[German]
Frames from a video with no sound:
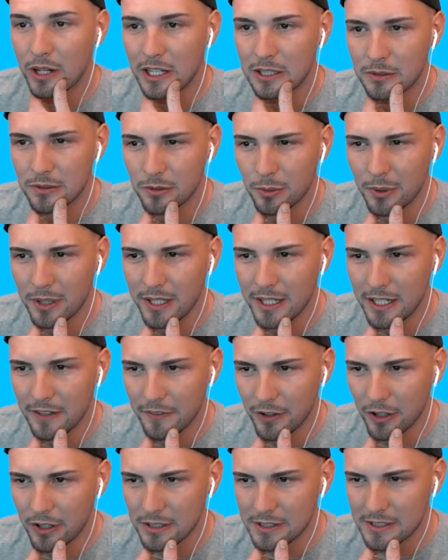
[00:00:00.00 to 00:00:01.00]
jetzt müssen wir
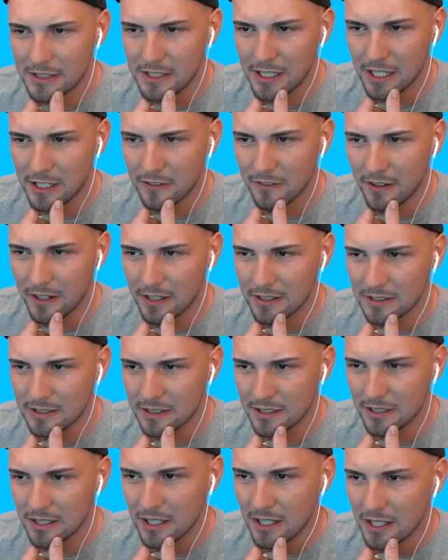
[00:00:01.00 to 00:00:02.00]
überlegen. Wir können jetzt hier
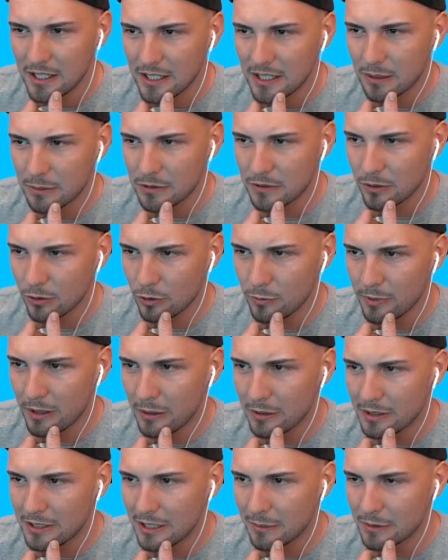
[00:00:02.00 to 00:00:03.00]
quasi... Hier müssen wir
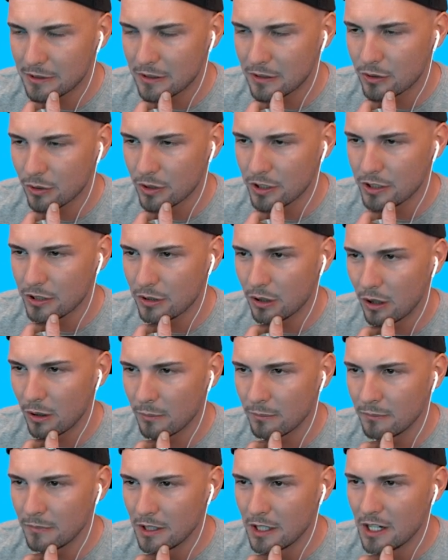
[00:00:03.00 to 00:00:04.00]
rüber und hier müssen wir
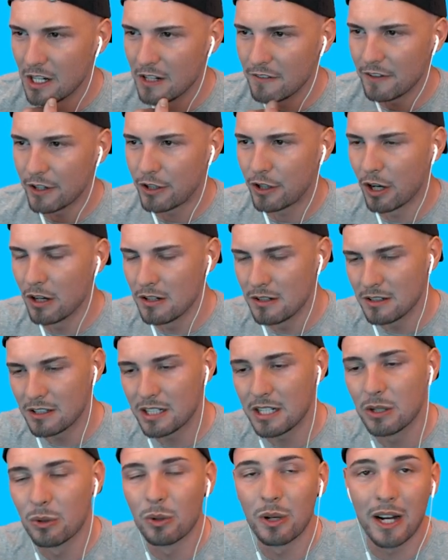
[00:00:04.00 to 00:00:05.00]
durchkommen. Wir könnten
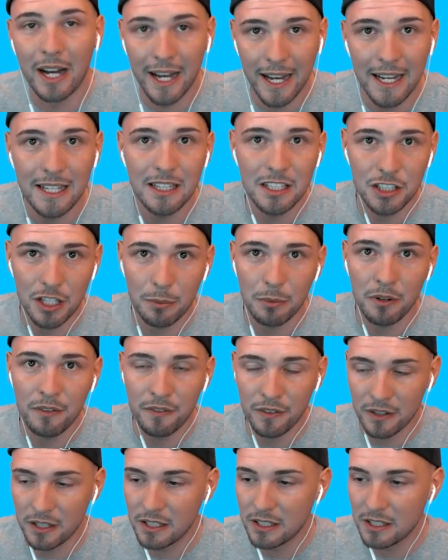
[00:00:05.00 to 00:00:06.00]
theoretisch, ich habe auf jeden Fall eine